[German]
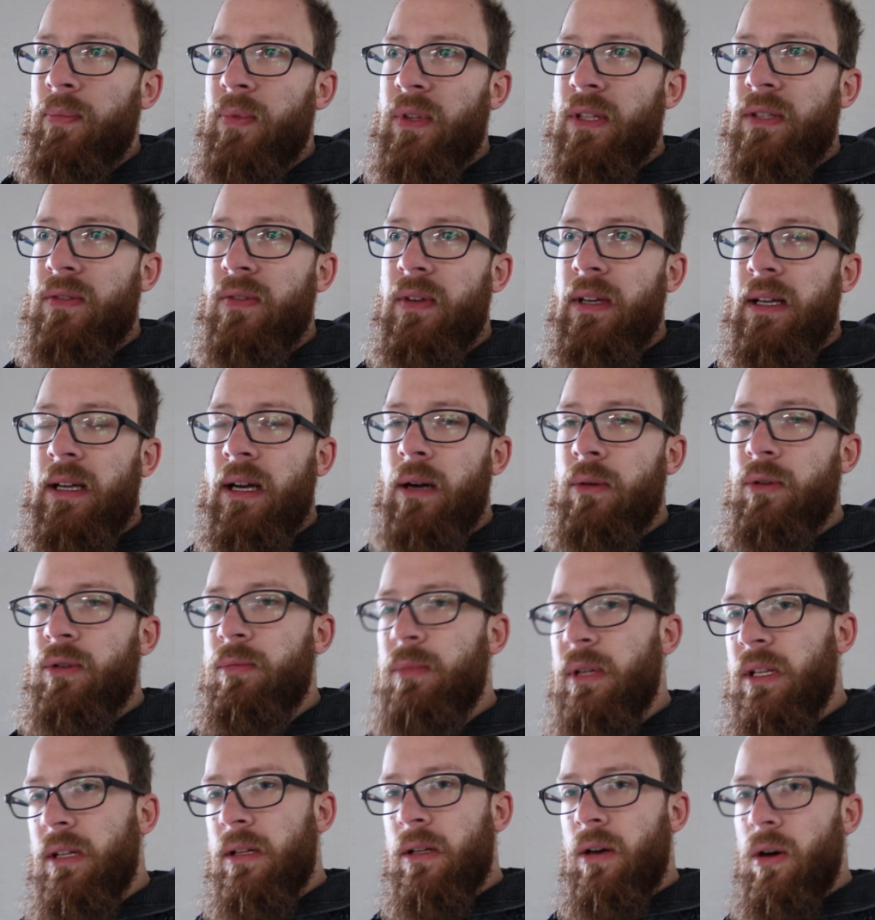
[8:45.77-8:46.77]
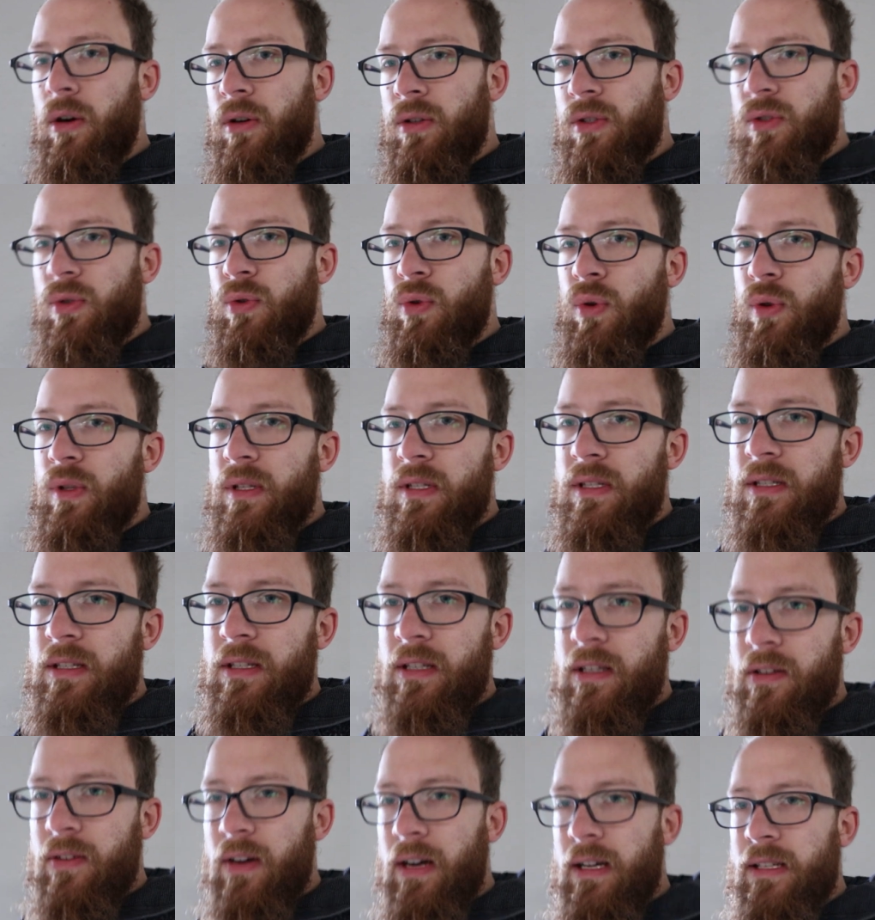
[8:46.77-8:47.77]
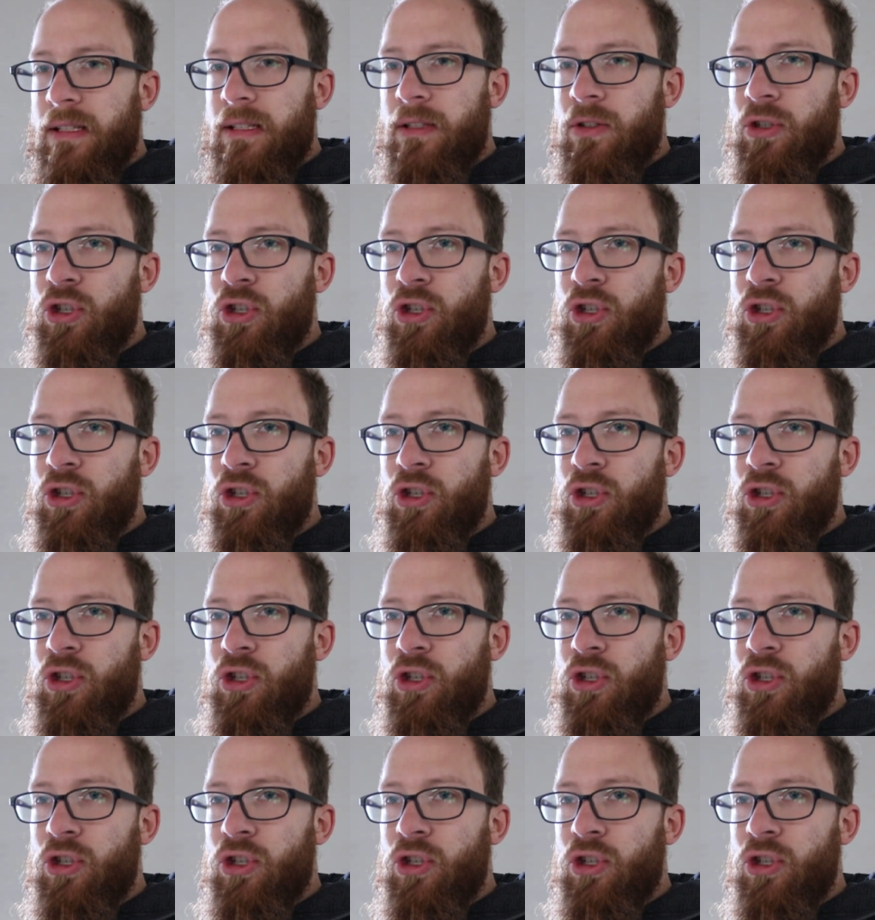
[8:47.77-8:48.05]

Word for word: Deswegen habe ich mir den auch so günstig quasi